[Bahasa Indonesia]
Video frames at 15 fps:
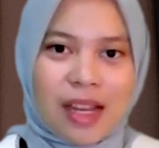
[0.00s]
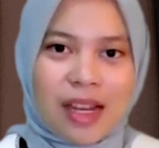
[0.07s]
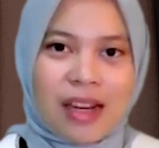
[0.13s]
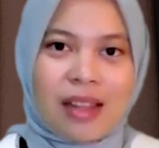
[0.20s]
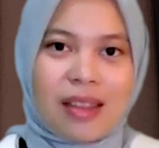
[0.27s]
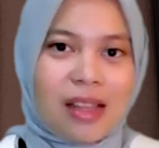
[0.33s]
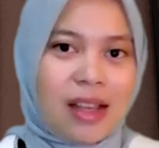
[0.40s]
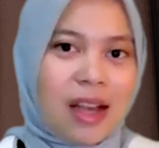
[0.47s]

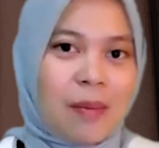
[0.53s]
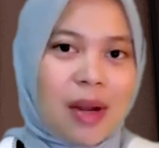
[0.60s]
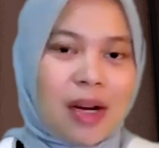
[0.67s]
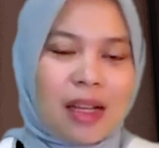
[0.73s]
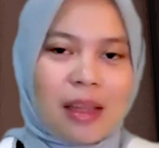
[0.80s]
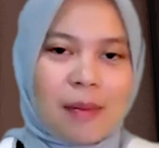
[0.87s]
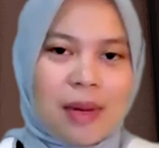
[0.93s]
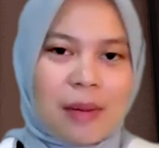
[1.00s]
Nantikan
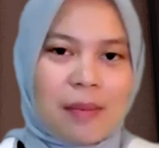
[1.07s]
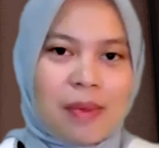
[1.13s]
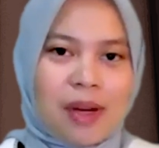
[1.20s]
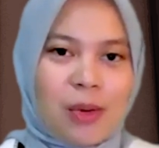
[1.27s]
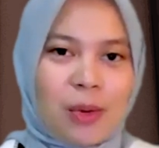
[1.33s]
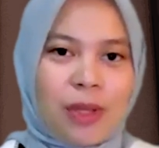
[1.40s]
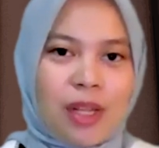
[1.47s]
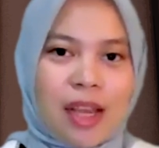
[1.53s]
market update
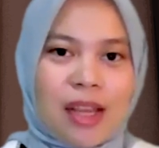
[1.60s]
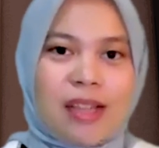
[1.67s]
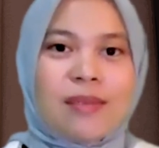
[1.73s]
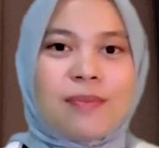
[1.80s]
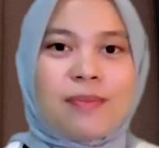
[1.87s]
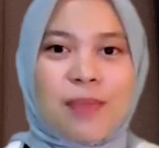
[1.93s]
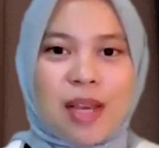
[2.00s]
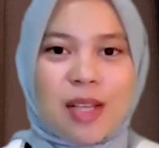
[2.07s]
berikutnya
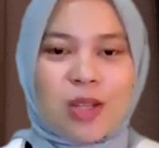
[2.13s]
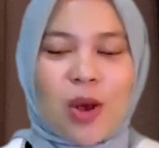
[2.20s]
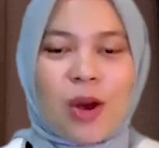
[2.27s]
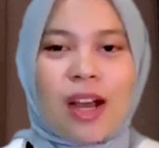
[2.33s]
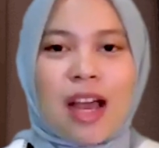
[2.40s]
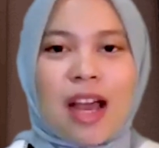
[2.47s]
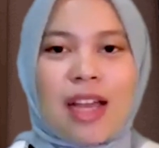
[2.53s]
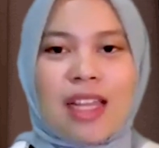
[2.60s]

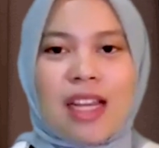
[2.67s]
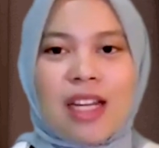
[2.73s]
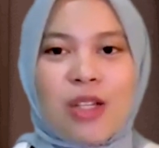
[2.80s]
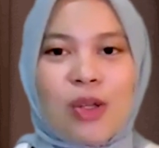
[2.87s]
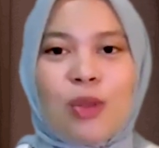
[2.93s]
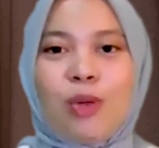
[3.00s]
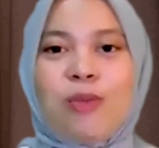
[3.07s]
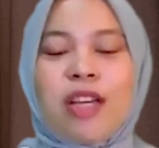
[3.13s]
besok hanya di
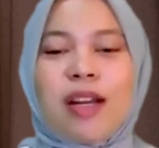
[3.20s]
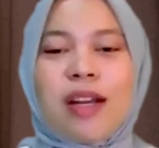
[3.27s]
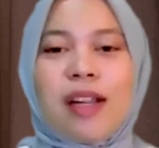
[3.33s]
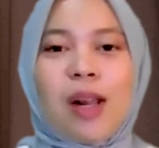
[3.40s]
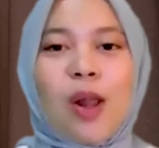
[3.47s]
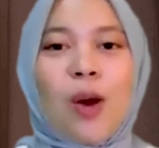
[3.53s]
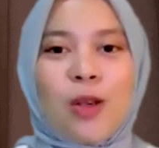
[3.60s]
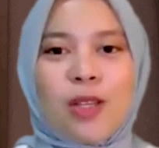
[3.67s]
YouTube
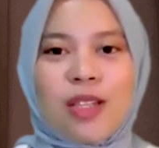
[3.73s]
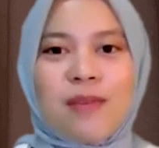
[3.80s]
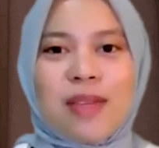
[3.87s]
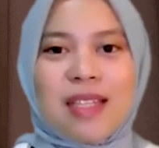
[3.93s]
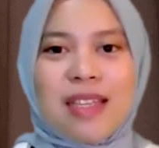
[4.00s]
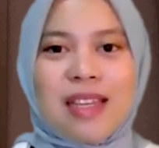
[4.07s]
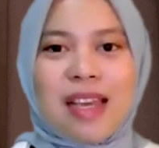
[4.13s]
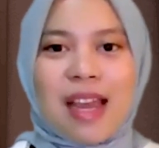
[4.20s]
channel
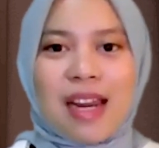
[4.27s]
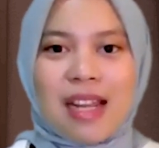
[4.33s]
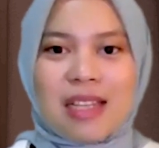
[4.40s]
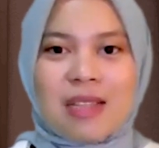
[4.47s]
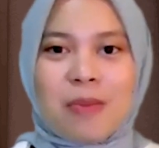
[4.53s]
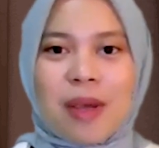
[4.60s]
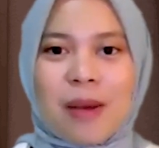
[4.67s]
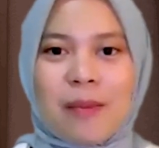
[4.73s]
OCBC
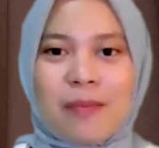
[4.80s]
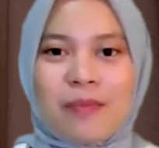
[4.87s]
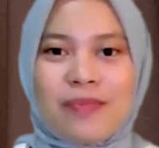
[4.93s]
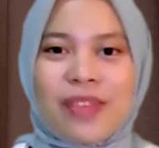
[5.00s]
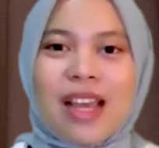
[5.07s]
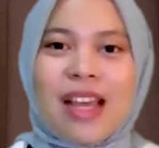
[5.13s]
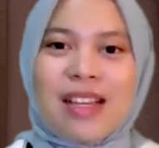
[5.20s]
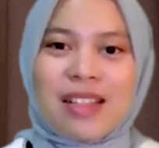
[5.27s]
NISP.
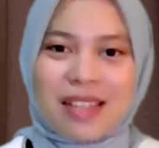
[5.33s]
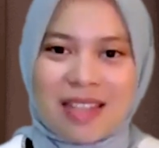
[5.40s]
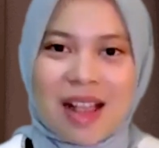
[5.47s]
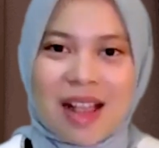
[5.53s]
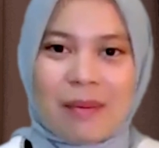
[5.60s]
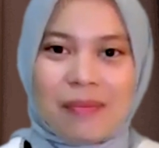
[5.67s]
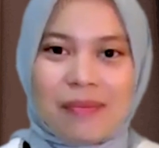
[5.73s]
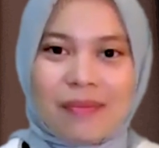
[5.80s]

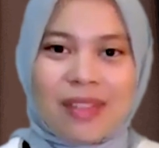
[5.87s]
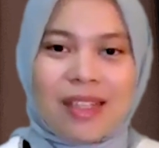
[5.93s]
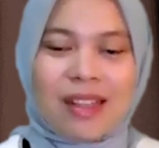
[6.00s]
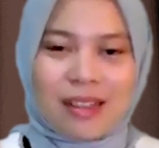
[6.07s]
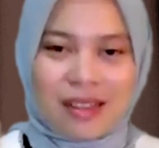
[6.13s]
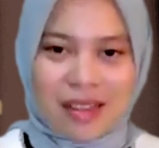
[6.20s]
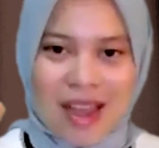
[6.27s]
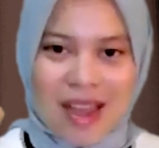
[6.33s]
Salam,
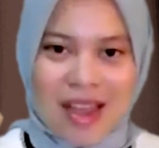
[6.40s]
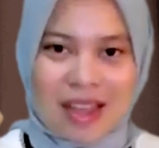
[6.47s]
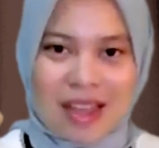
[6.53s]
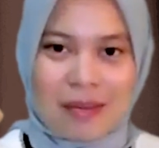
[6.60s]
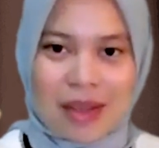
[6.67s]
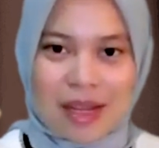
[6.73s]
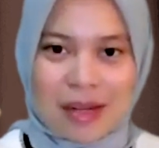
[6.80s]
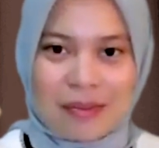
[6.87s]

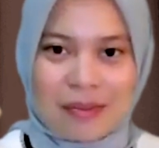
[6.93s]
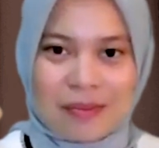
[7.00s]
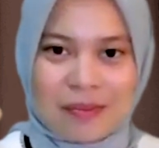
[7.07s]
TAYTP.